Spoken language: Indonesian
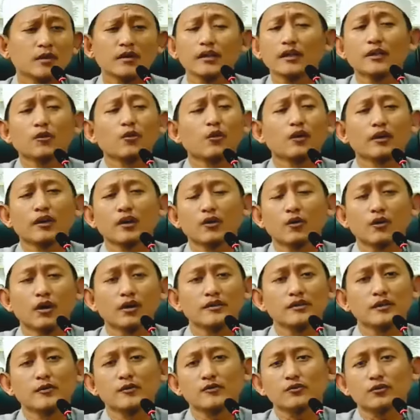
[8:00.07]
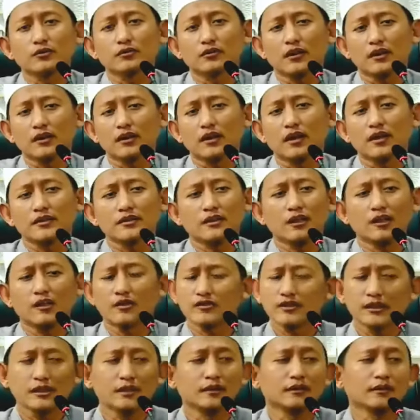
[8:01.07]
ridho-ridho aja masuk neraka asal
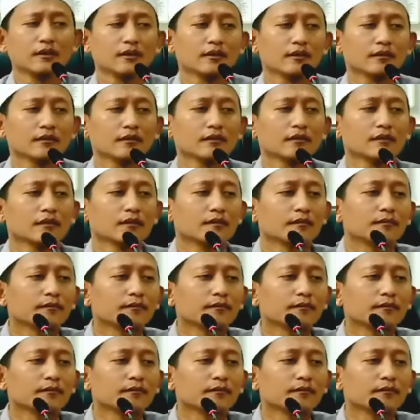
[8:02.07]
Allah cinta katanya.